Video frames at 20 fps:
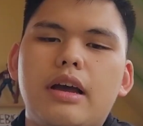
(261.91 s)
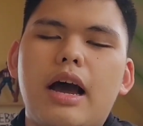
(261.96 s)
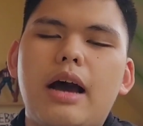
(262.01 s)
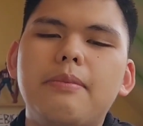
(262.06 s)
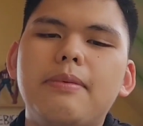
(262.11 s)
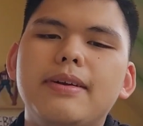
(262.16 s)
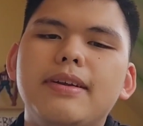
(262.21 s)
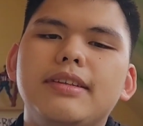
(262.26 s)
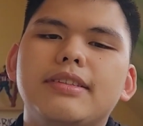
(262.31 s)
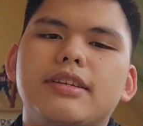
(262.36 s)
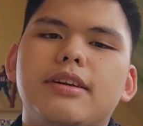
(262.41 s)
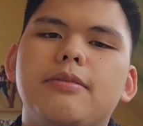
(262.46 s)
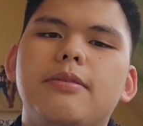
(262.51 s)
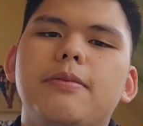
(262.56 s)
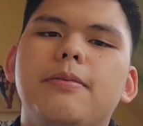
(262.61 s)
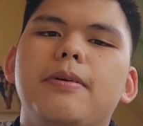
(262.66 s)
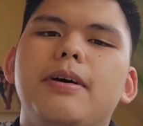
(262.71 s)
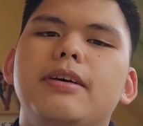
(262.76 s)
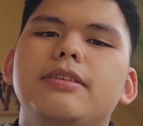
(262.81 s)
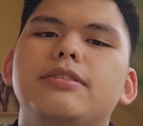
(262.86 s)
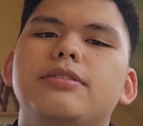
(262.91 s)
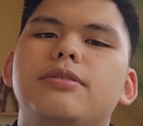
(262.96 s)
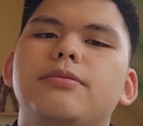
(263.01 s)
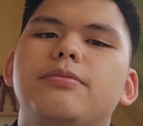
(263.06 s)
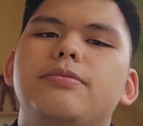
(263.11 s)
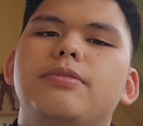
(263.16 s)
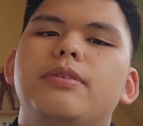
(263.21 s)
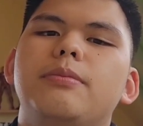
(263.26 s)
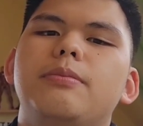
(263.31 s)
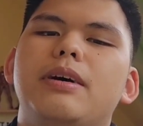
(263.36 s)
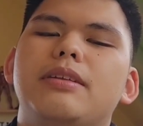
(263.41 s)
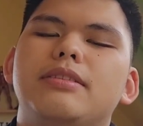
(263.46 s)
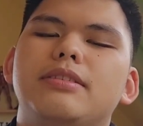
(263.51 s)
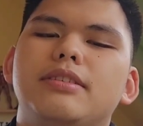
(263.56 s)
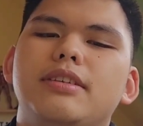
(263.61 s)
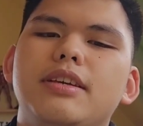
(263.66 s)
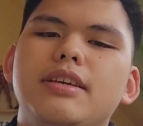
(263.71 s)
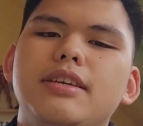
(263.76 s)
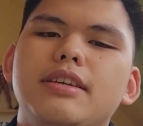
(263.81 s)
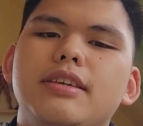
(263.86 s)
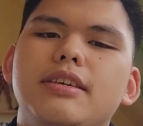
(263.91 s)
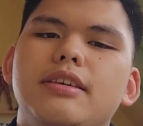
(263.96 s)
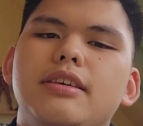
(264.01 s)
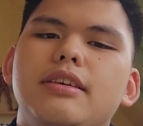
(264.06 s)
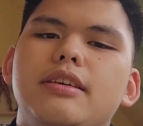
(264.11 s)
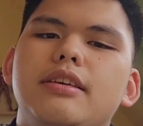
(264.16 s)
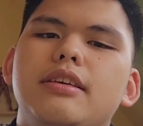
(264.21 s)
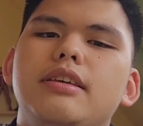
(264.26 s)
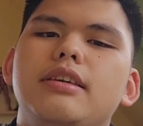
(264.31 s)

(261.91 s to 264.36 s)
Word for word: Aber jetzt kommen wir mal zum Film an sich.